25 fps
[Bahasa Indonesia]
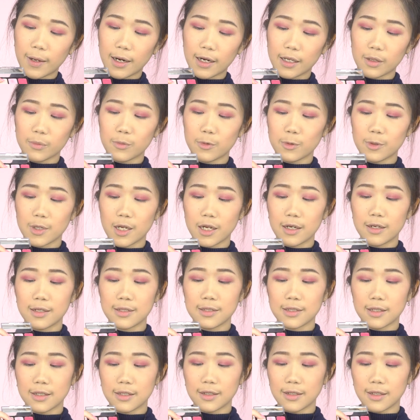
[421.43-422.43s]
paling muda
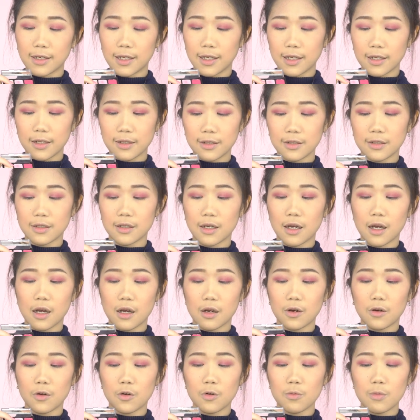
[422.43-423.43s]
di sini
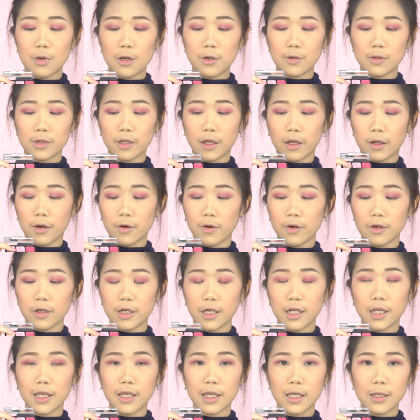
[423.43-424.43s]
aku mau taruh
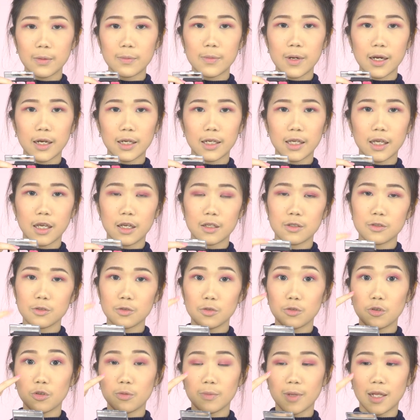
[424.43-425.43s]
di bagian
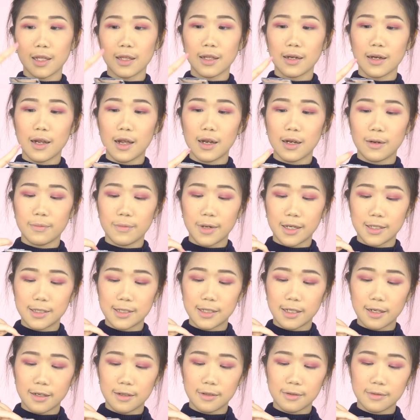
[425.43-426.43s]
sudut mata dalam
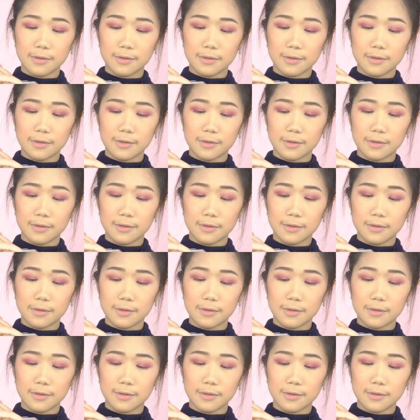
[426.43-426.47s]
aja